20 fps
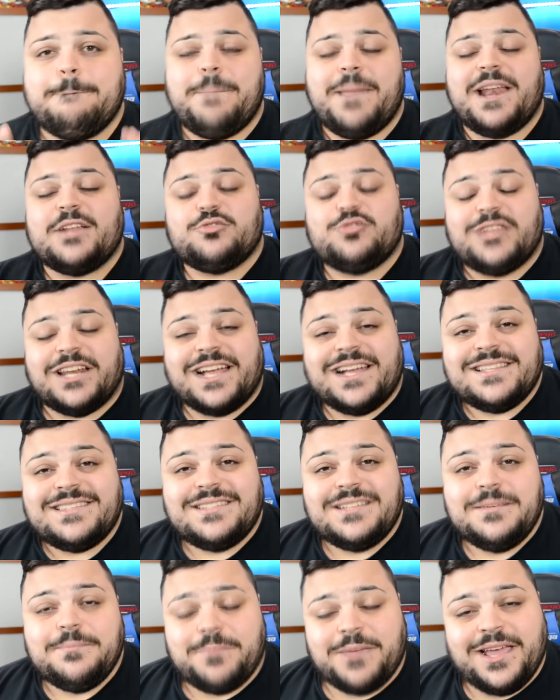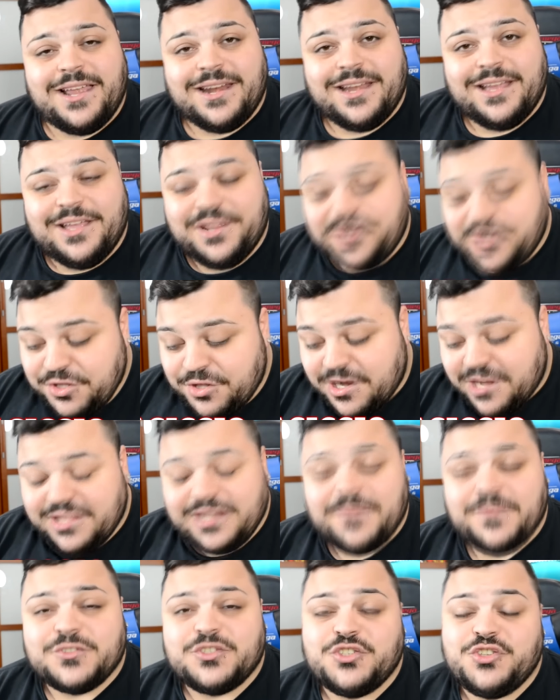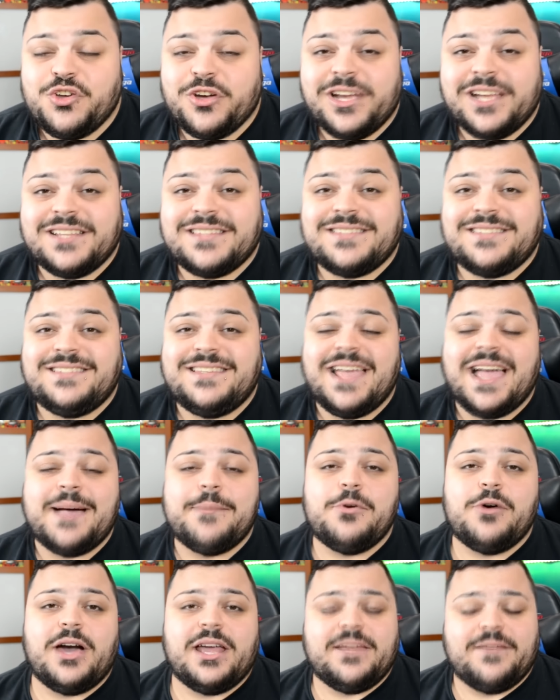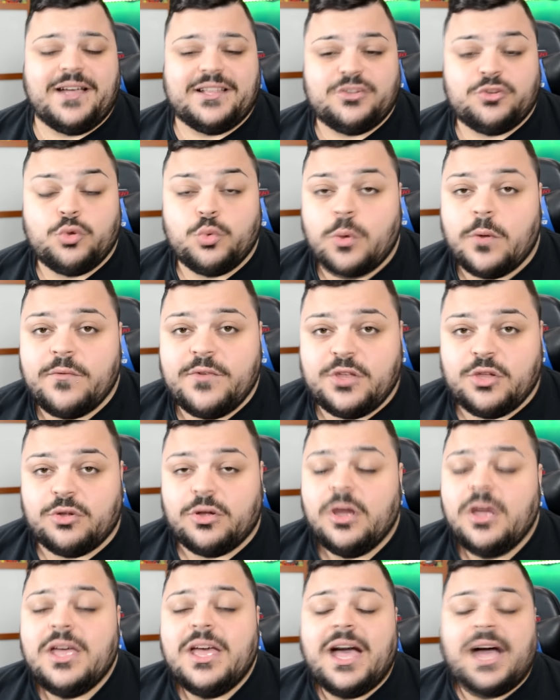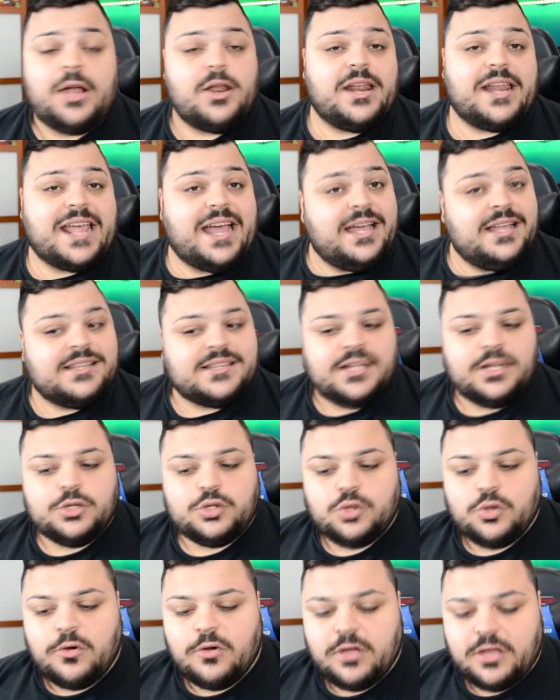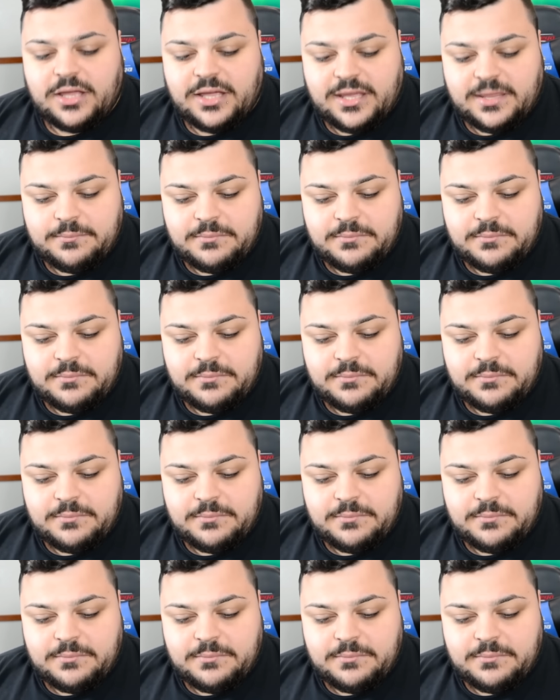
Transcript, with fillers: Bella a tutti ragazzi, ben ritornati nel vostro Joker, siamo arrivati su un nuovo video Allora ragazzi, intanto eh,